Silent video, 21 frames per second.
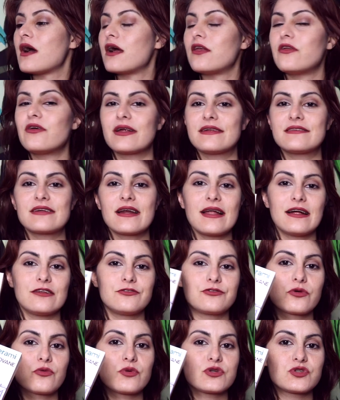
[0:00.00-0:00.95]
allora, tra
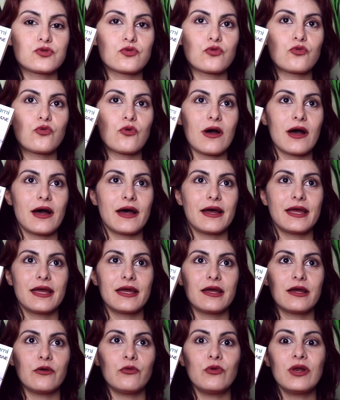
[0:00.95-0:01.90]
l'altro questo qua
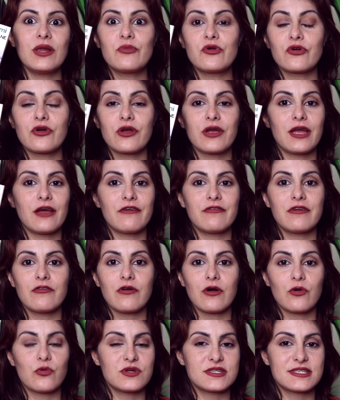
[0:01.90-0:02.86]
è un libro che io
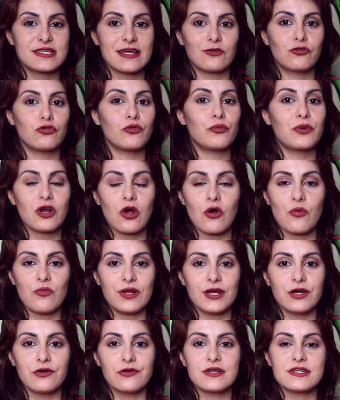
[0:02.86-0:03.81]
avevo acquistato per
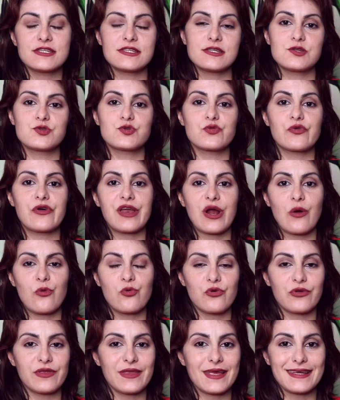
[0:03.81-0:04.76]
obbligo, nel senso che era
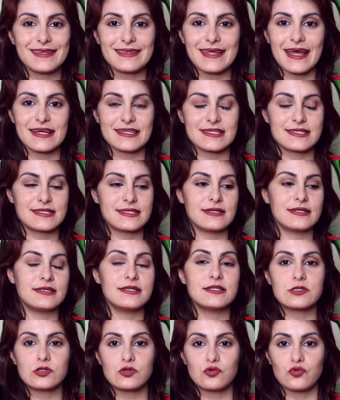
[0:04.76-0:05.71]
uno dei testi
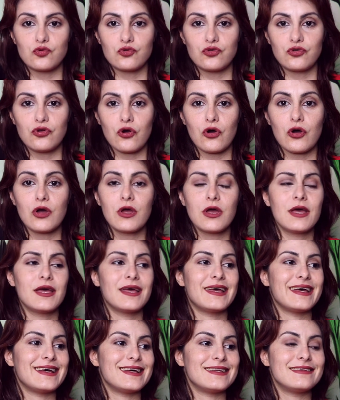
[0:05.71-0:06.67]
di studio
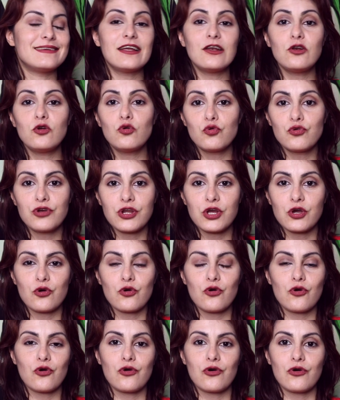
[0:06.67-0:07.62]
eh,
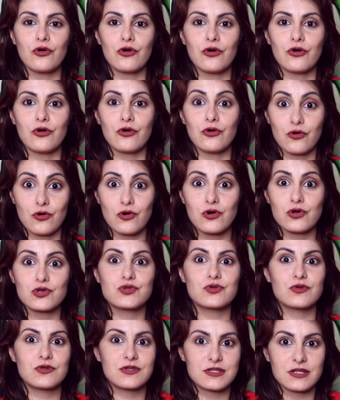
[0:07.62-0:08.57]
dell'unico eh,
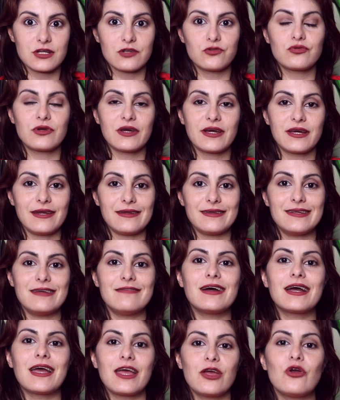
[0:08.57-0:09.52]
corso di scrittura
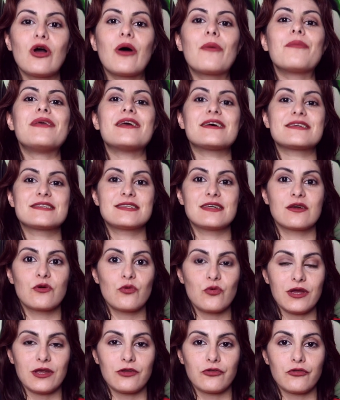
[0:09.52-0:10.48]
creativa che io abbia
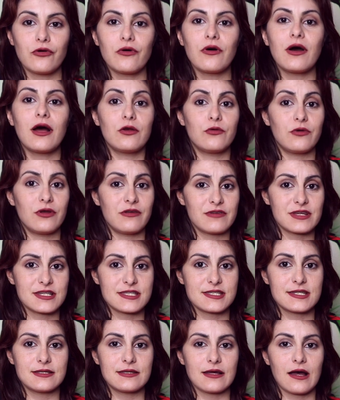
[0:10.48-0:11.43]
seguito
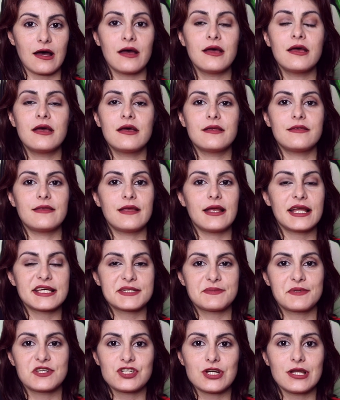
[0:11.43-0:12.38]
all'università, nella
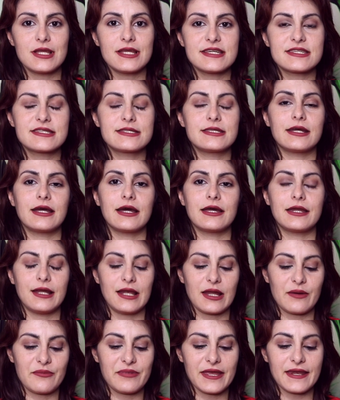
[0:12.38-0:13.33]
specialistica,
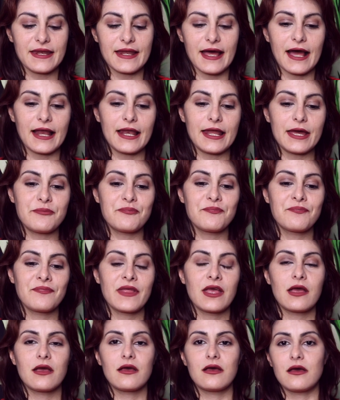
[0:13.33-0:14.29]
nella biennale,
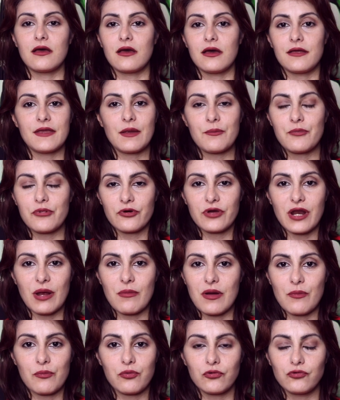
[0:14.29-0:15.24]
eh, nel
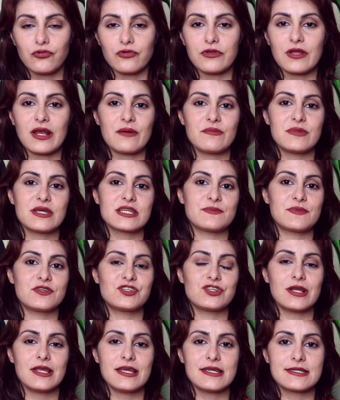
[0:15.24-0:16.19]
programma appunto della mia
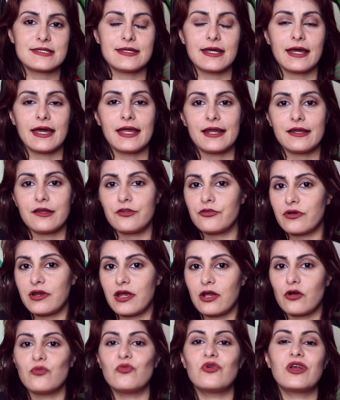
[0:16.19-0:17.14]
specialistica in
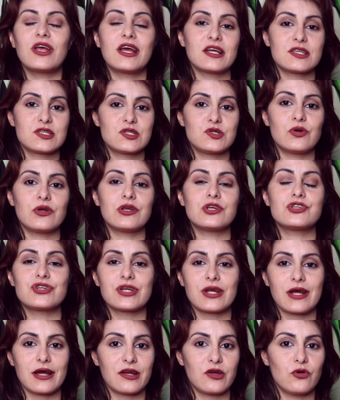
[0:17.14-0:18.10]
editoria e comunicazione
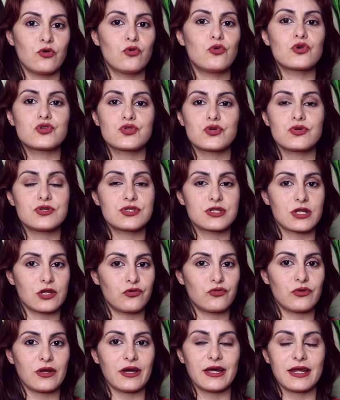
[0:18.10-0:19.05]
c'era anche un corso di
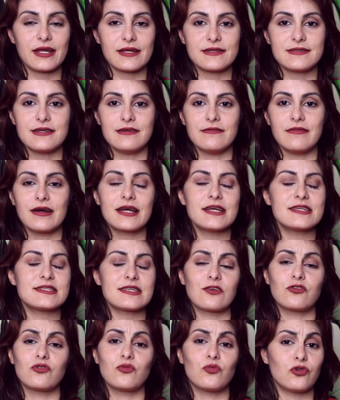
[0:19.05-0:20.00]
scrittura creativa che è
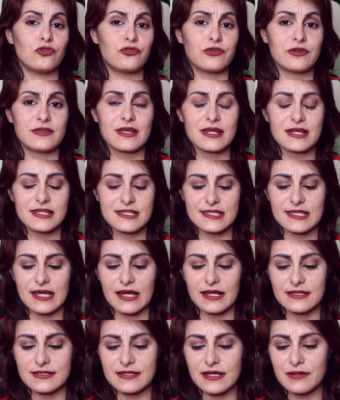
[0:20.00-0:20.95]
stato molto
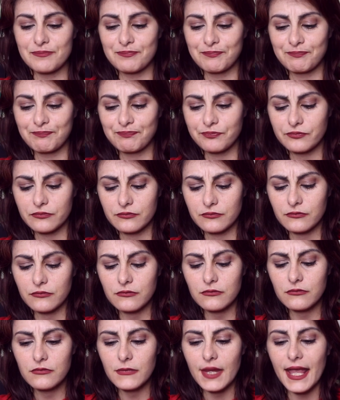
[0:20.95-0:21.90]
interessante
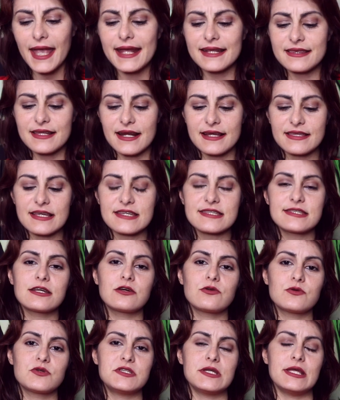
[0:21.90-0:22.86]
e tra i
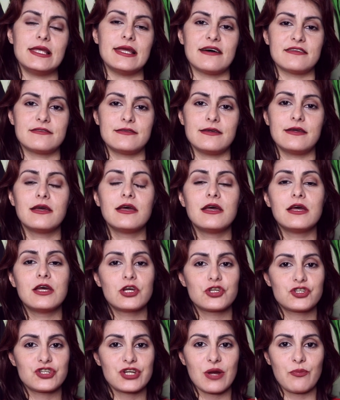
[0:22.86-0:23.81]
testi consigliati
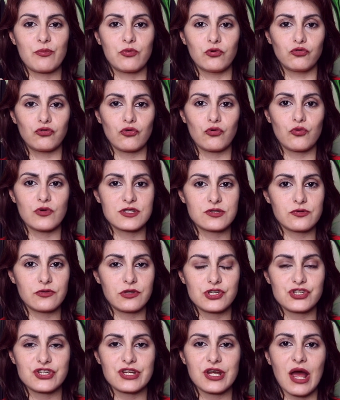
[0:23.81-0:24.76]
c'era appunto questo
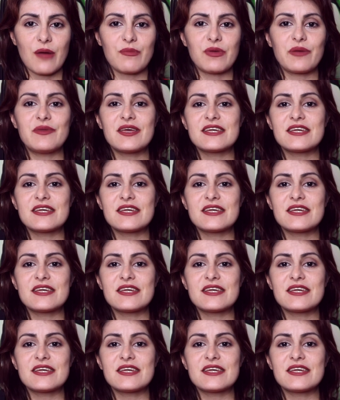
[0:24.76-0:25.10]
di Cerami.